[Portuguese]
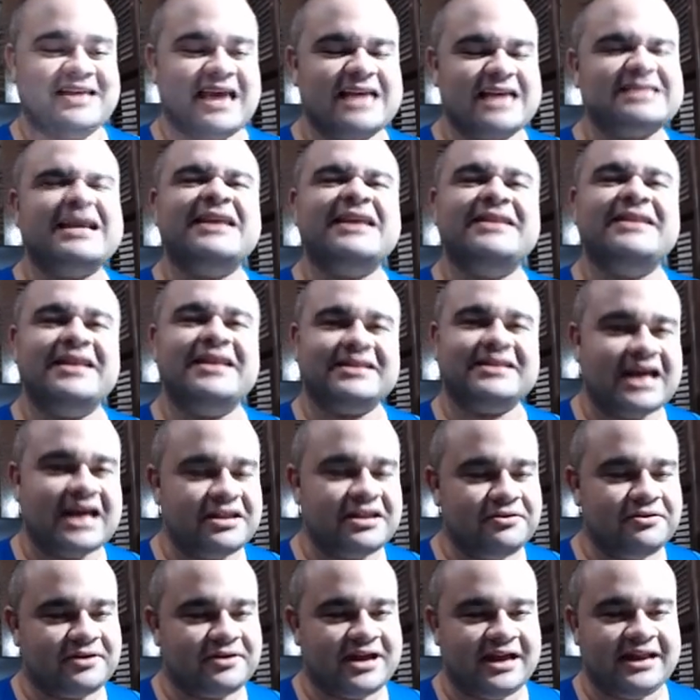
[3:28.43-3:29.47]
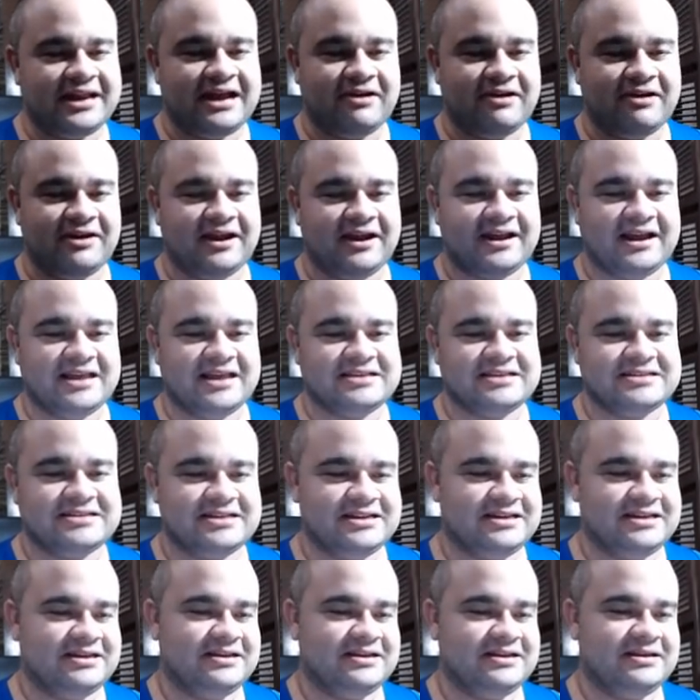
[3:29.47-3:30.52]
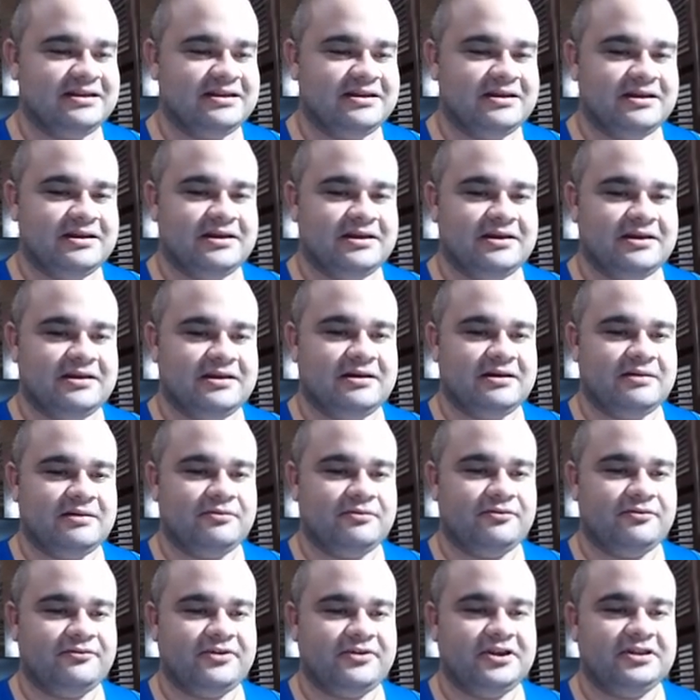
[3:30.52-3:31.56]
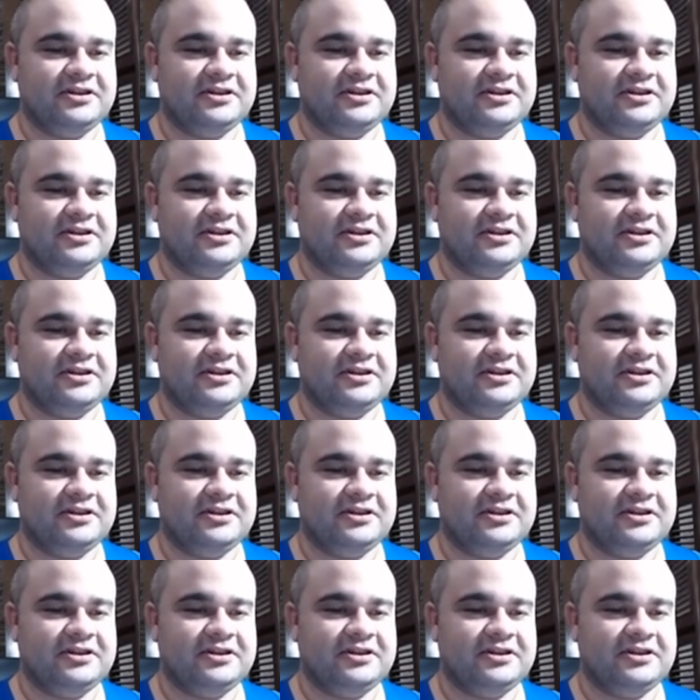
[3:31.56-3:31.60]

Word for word: essa é a identidade do canal, né, guys? Vamos ver